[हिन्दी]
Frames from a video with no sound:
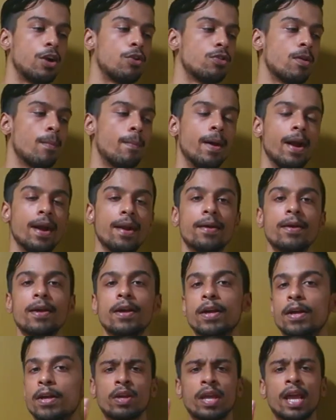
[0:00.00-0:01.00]
इन टू द बेड
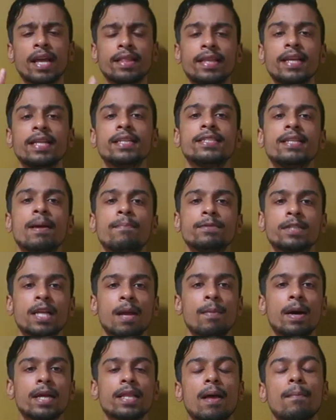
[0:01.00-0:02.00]
तो ये तीन स्टेप्स
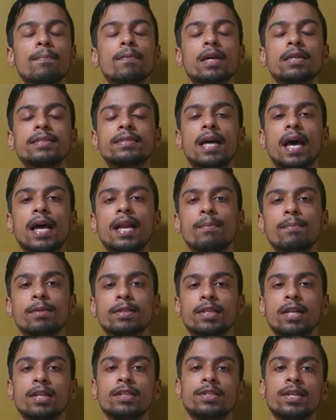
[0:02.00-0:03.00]
के बाद आपका सारे
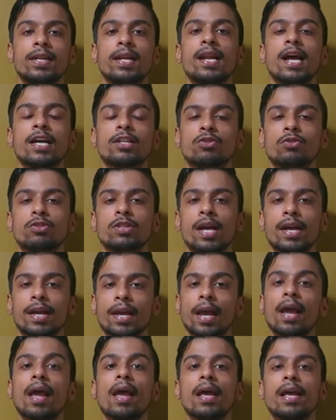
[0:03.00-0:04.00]
मसल्स रिलैक्स हो
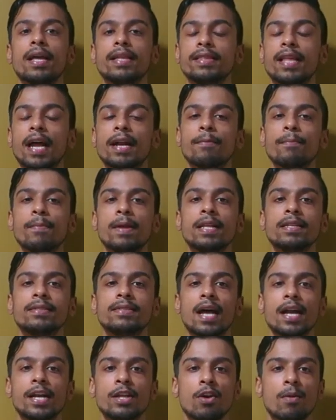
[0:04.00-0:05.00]
जाएंगे दैट
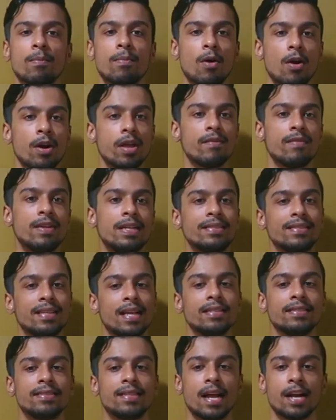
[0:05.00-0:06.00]
मीन्स दैट योर बॉडी विल
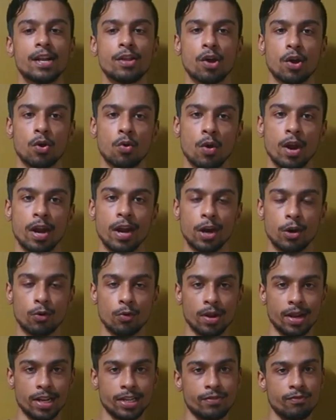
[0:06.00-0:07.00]
सेंस दैट यू आर गोइंग इन
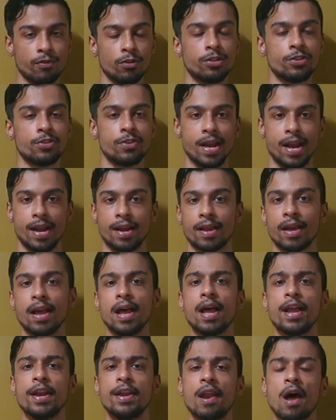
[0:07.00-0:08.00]
टू अ रेस्टफुल
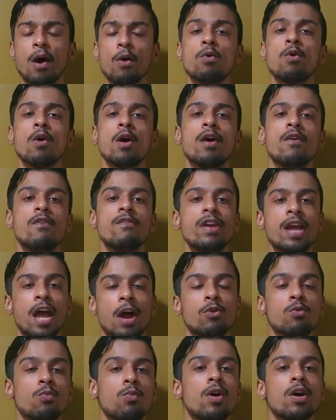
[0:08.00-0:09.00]
स्टेट नाउ वी
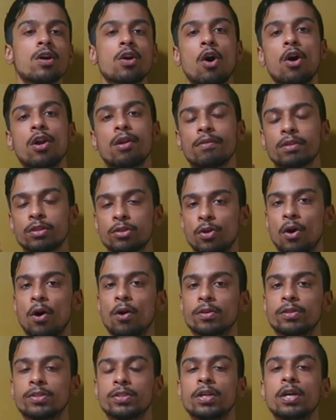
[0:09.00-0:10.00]
हैव टू वर्क ऑन अवर
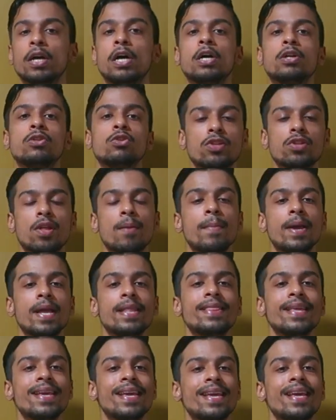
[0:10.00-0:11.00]
थॉट्स सो द
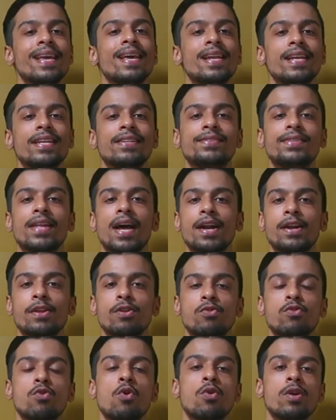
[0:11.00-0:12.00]
मेन थिंग हियर इज दैट
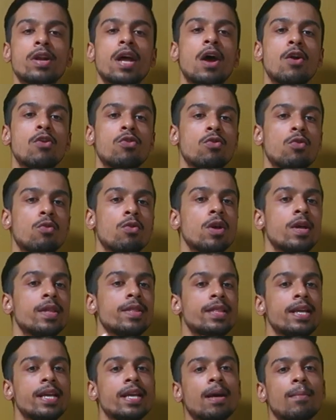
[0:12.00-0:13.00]
यू डोंट हैव टू
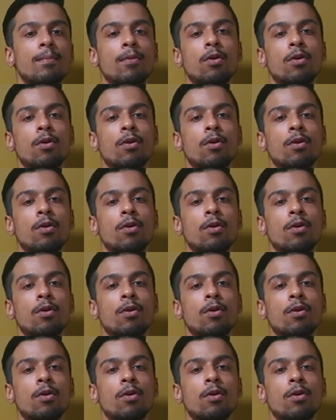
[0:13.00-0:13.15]
थिंक